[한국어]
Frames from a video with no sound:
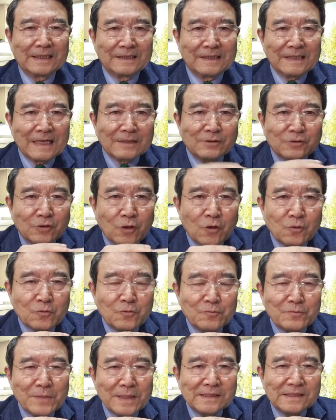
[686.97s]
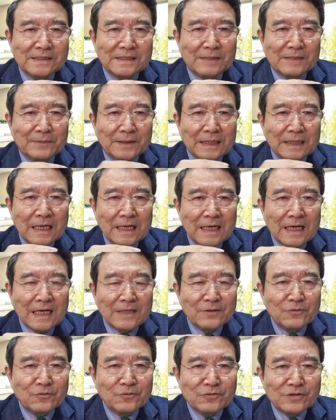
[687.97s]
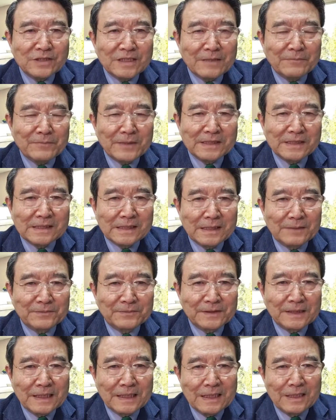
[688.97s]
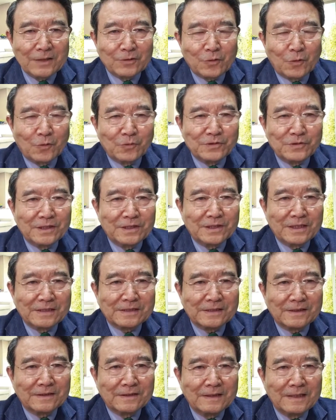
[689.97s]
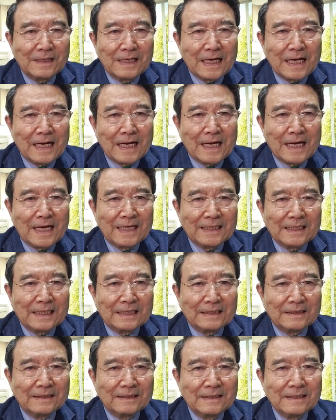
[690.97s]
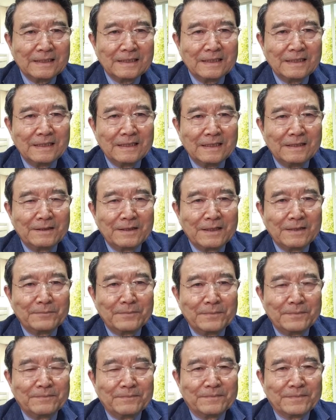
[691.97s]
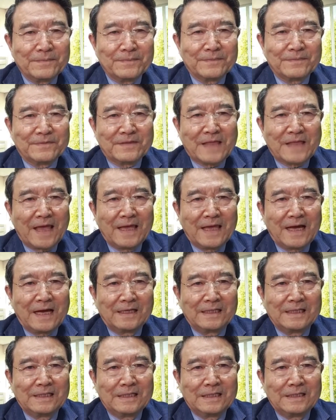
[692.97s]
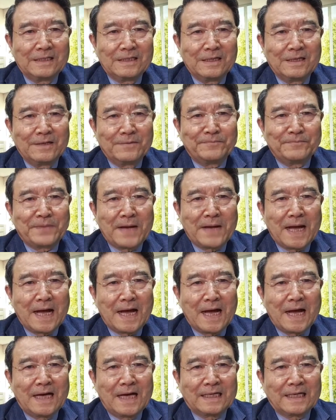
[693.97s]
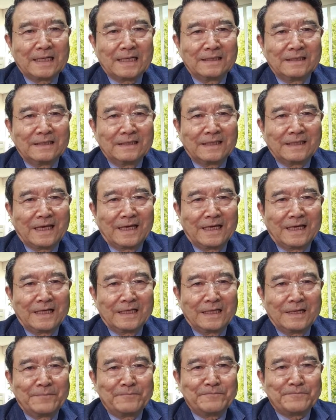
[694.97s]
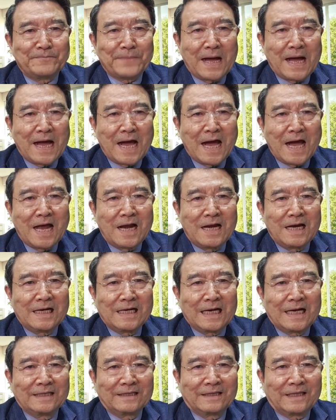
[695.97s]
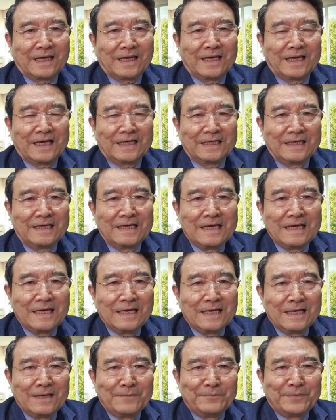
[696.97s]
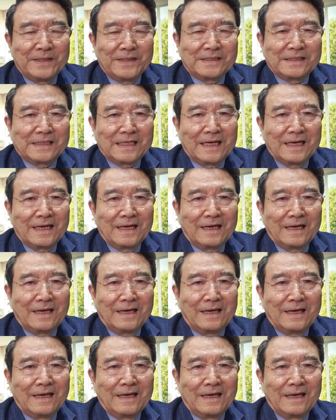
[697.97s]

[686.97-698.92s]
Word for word: 그러나 조금만 지나면 한두 시간만 지나면 동력에서 하얀 태양이 파란 태양이 빨간 태양이 빛에